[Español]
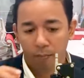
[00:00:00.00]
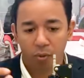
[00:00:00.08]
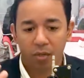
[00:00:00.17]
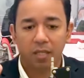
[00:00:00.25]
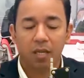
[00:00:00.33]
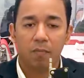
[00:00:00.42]

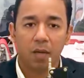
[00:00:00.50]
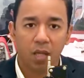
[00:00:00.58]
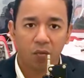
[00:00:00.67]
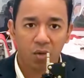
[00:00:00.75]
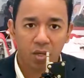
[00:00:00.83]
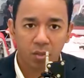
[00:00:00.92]
Porque si en mi
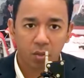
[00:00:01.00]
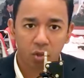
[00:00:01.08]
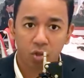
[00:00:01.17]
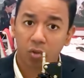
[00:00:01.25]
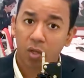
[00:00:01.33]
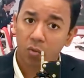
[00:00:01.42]

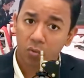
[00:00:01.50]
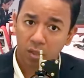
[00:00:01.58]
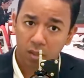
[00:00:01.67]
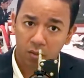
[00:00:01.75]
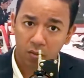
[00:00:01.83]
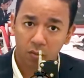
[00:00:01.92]
edificio yo tengo
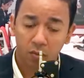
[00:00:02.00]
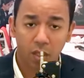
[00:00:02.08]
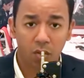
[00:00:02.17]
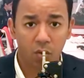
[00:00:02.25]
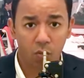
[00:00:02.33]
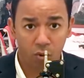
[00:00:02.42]
un salón
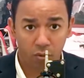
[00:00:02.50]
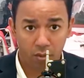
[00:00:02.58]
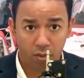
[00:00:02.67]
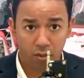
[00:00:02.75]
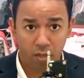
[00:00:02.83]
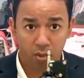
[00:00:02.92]
de
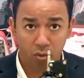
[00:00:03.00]
coworking